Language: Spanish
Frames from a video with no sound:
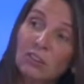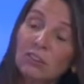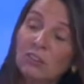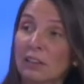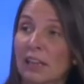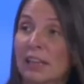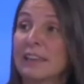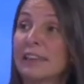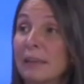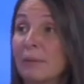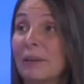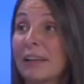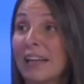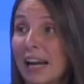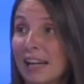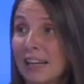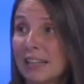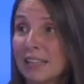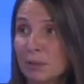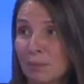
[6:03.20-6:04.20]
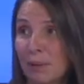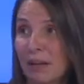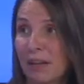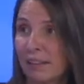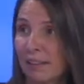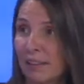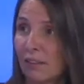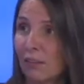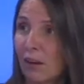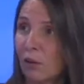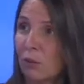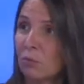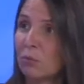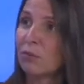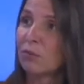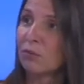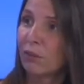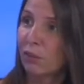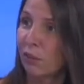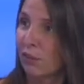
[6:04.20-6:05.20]
antivirales, parecido a cómo
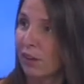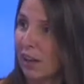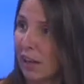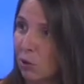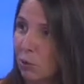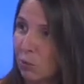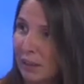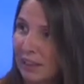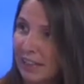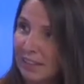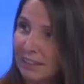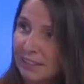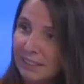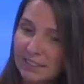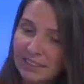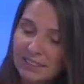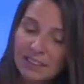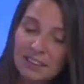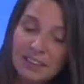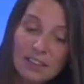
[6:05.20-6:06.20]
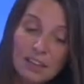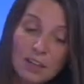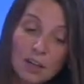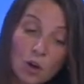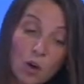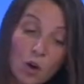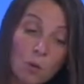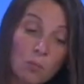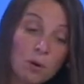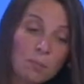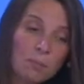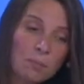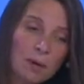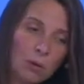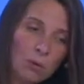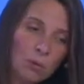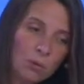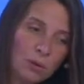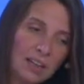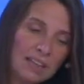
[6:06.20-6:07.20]
funciona el VIH, como en
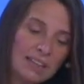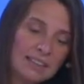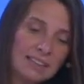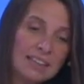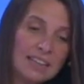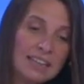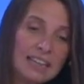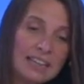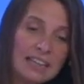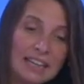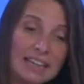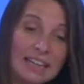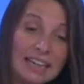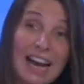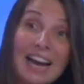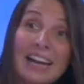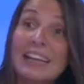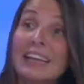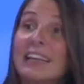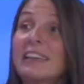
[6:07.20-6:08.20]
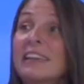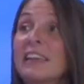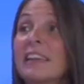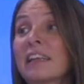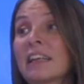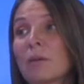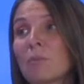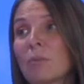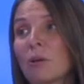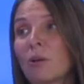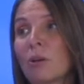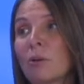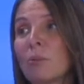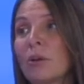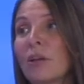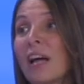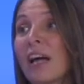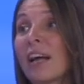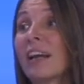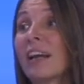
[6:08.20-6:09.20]
vacunas. Aquí tiene que predominar la